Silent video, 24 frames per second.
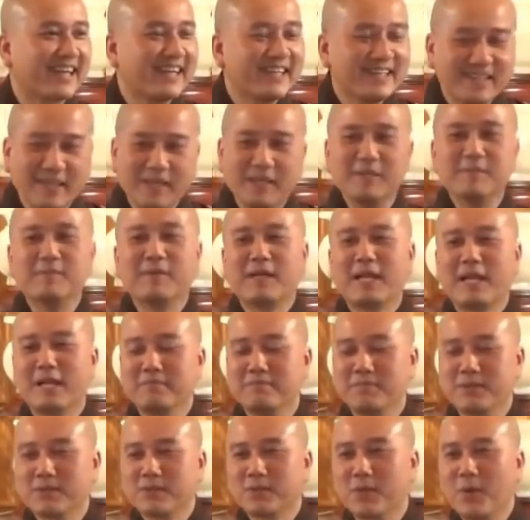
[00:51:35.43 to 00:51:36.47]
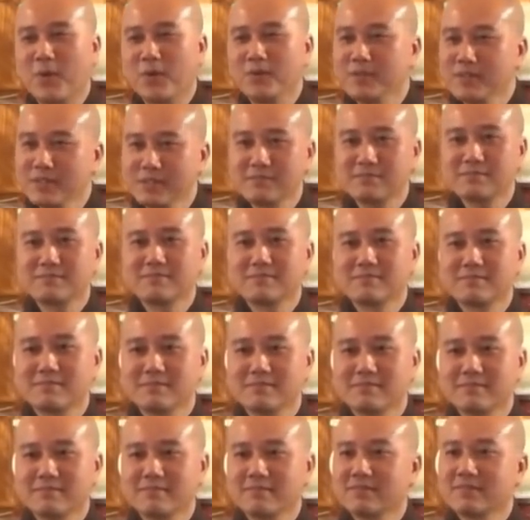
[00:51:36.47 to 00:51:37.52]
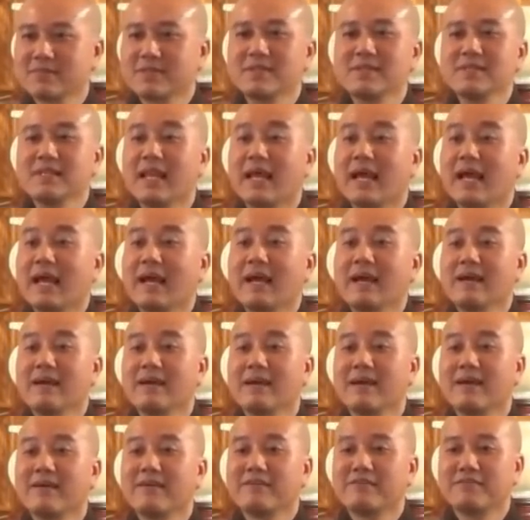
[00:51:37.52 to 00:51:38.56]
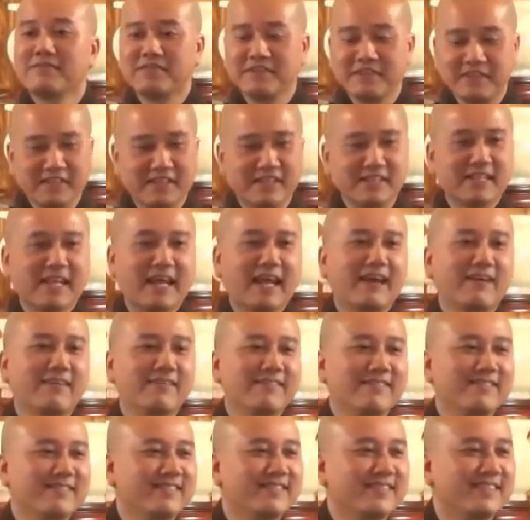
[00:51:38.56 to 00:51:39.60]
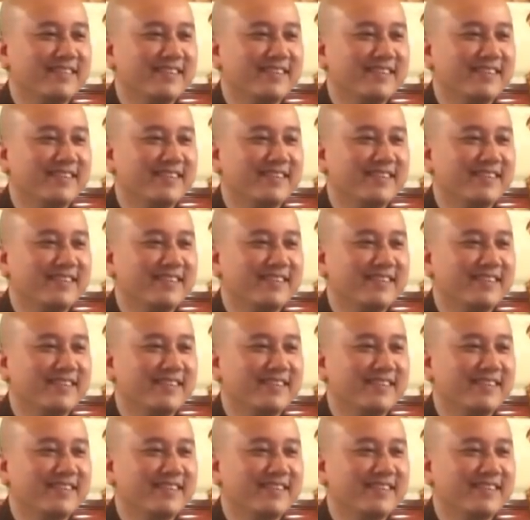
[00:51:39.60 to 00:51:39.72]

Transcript: Cái gì mà làm mình khổ nhất chính là phiền não.